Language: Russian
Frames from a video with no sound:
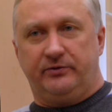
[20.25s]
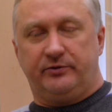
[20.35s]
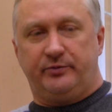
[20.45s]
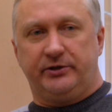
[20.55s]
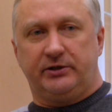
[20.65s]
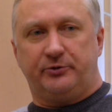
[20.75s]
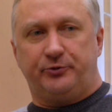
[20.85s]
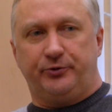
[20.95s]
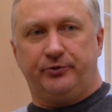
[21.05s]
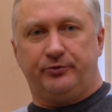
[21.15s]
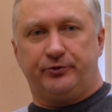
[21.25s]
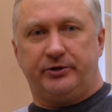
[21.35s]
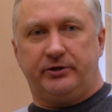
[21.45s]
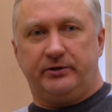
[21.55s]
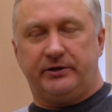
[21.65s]
Был такой
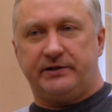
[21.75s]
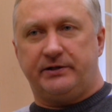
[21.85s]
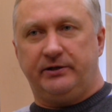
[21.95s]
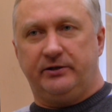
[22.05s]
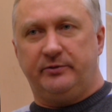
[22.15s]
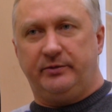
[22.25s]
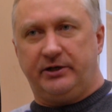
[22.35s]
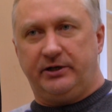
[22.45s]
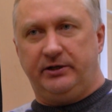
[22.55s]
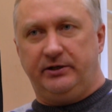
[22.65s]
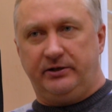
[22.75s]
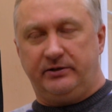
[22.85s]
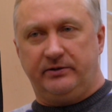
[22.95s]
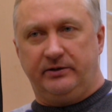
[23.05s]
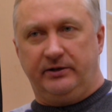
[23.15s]
уже расстрелянный Михаленя,